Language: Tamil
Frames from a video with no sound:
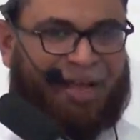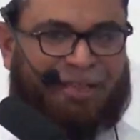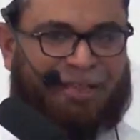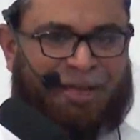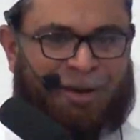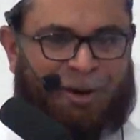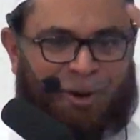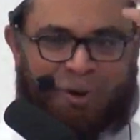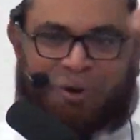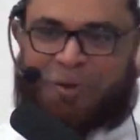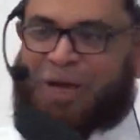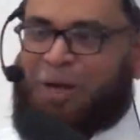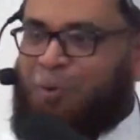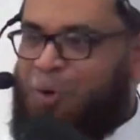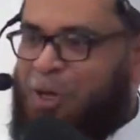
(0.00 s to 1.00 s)
ஆயுதங்களோடு
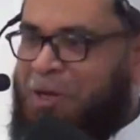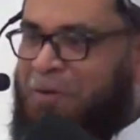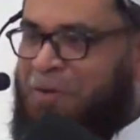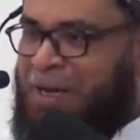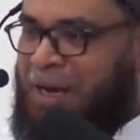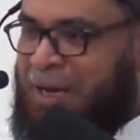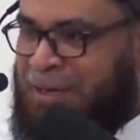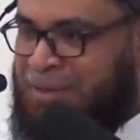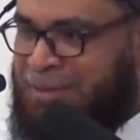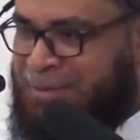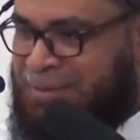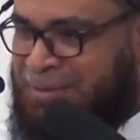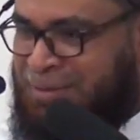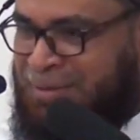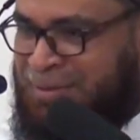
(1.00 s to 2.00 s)
வரக்கூடியவர்கள்
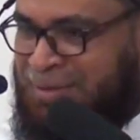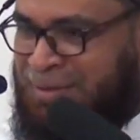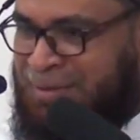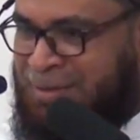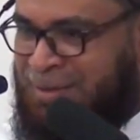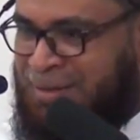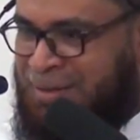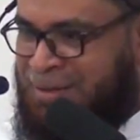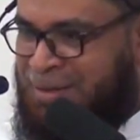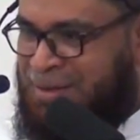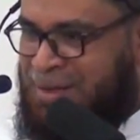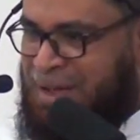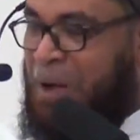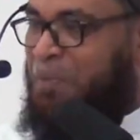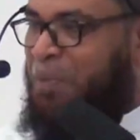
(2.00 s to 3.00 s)

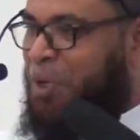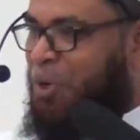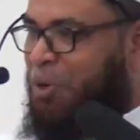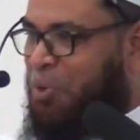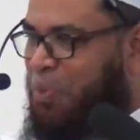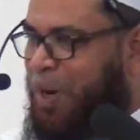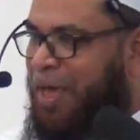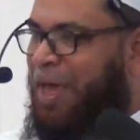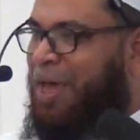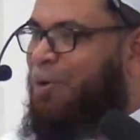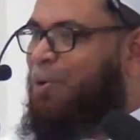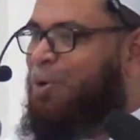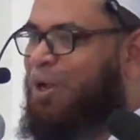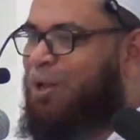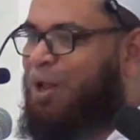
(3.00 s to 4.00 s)
அப்படி ஒரு படையை
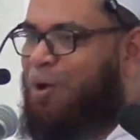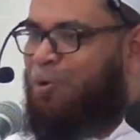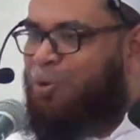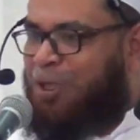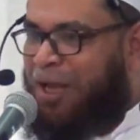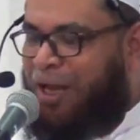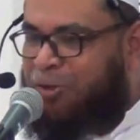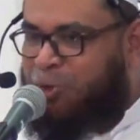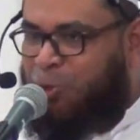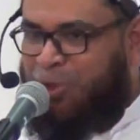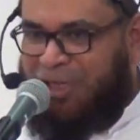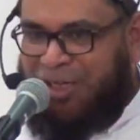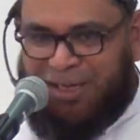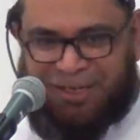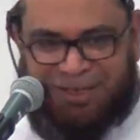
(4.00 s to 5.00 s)
கொண்டு அல்லாஹு
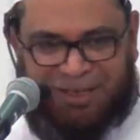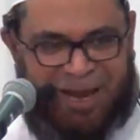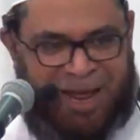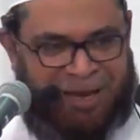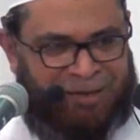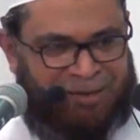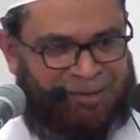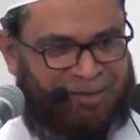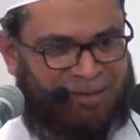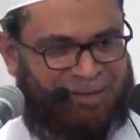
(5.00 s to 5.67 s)
சோதிக்க இருக்கிறான்